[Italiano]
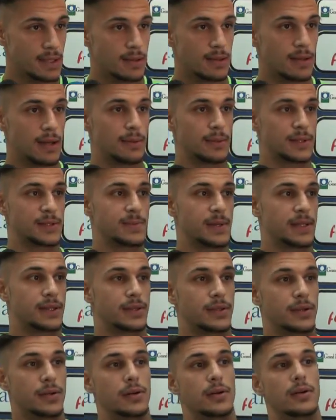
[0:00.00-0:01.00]
Ah, mi
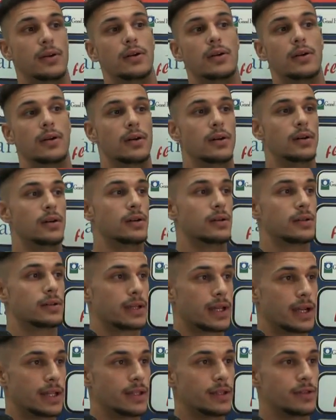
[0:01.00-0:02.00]
aspetto
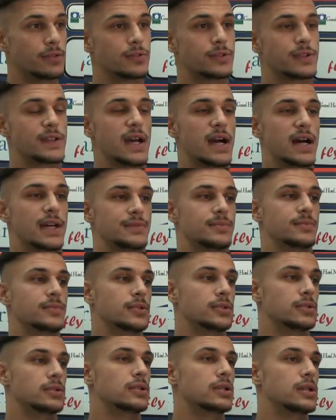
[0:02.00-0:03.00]
grande
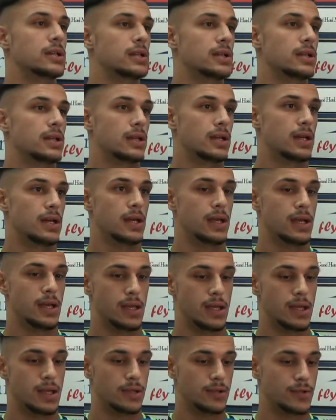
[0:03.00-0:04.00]
entusiasmo,
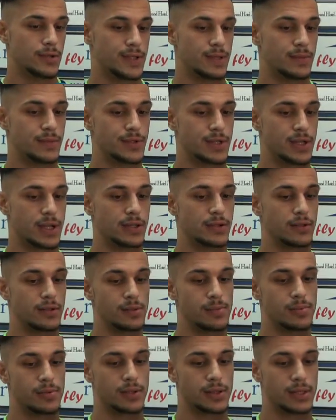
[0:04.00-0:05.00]
eh, noi stiamo cercando
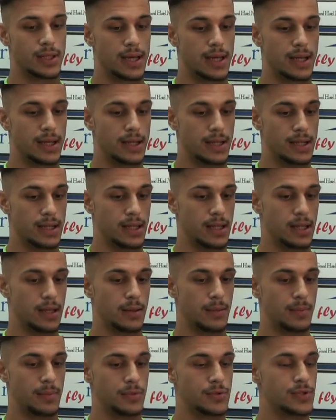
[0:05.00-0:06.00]
di
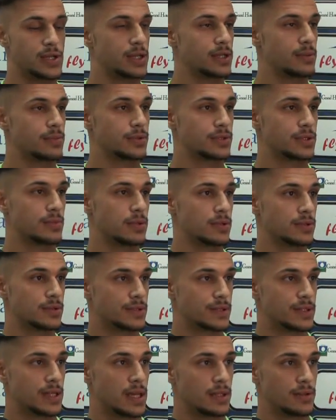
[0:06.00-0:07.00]
portare più gente possibile allo
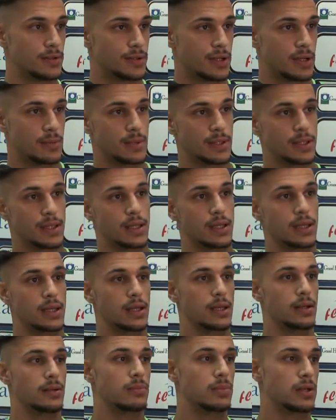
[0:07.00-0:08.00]
stadio tramite
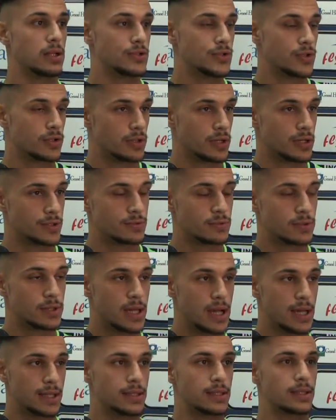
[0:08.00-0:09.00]
il bel gioco e i
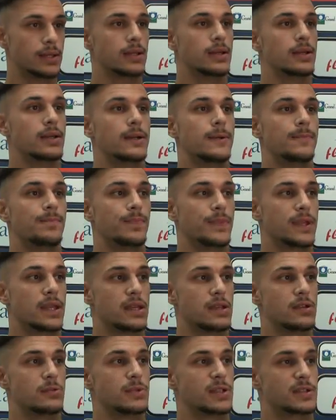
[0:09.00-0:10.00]
risultati.
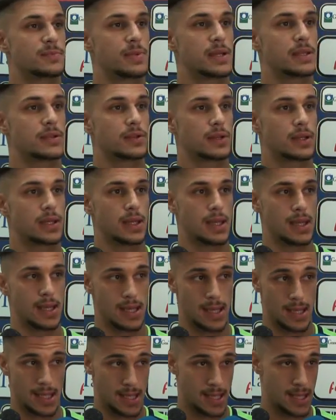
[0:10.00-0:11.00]
Io mi aspetto
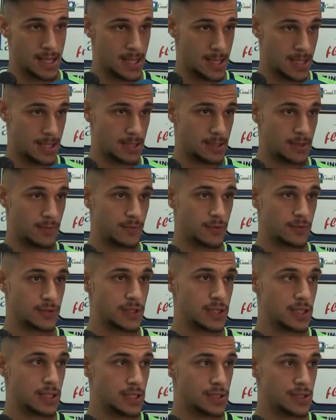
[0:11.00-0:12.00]
che i
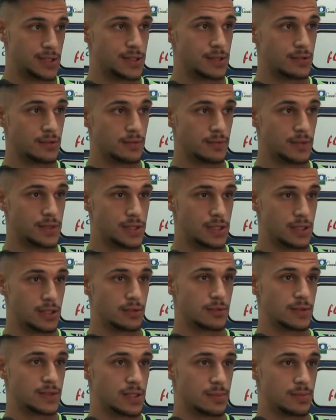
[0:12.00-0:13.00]
tifosi ci stiano vicini
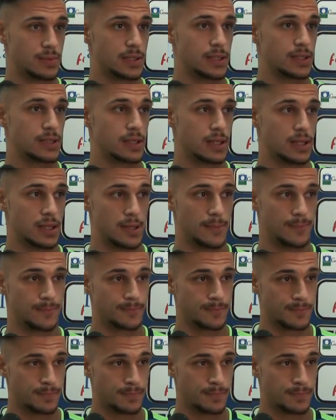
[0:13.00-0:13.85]
in questa partita che